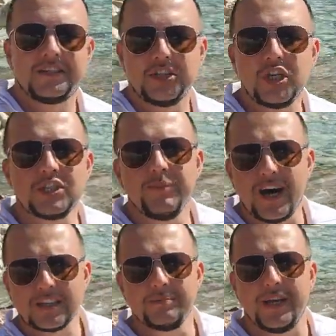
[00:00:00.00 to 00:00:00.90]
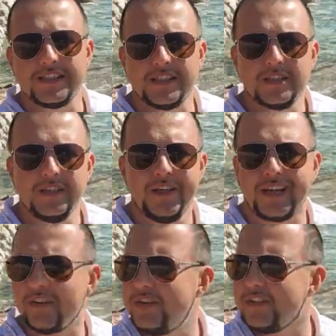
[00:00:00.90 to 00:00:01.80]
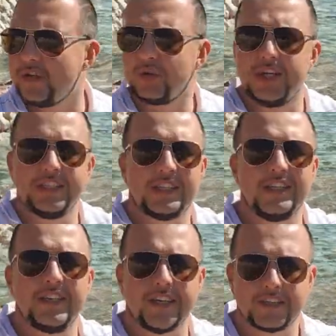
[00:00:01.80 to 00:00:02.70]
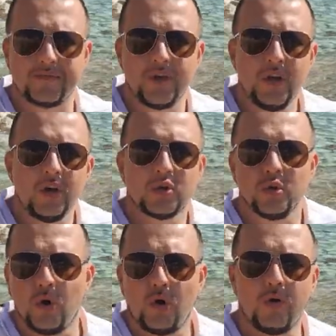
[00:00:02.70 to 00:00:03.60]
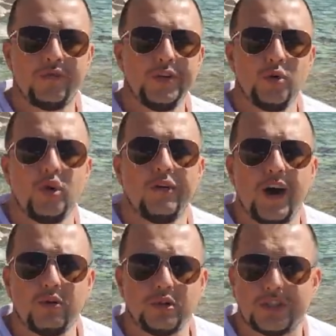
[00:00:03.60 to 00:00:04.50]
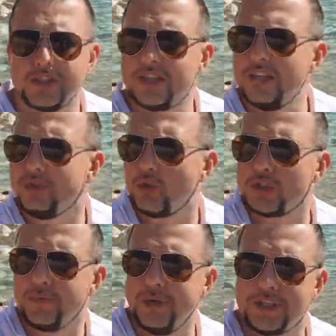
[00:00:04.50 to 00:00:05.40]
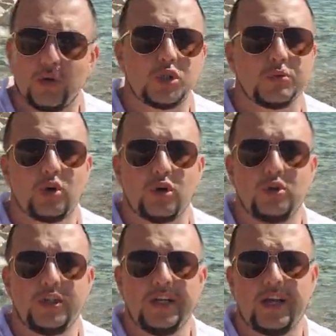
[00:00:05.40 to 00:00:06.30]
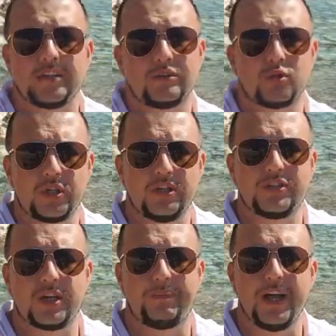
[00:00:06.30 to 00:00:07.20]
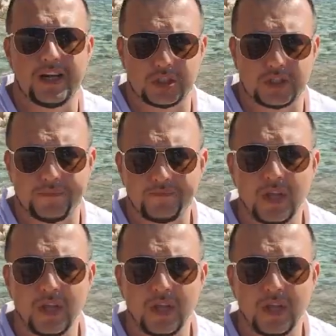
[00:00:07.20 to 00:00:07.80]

Сейчас март месяц, и как видите, людей нигде нет но в июле, в августе здесь все забито. Очень много людей, как на других всех пляжах.